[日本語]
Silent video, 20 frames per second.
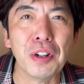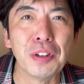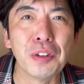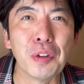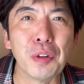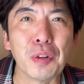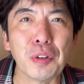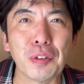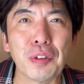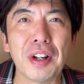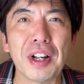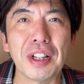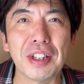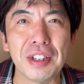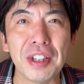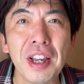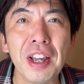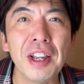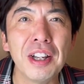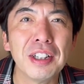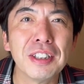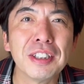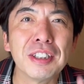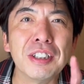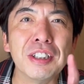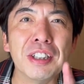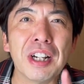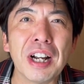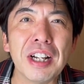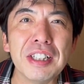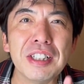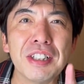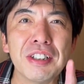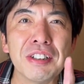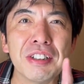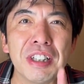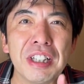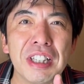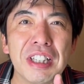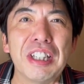どういうことかって、暗い
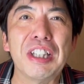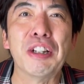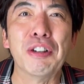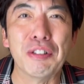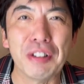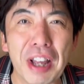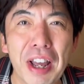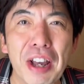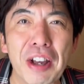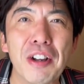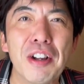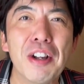すぎっていうね、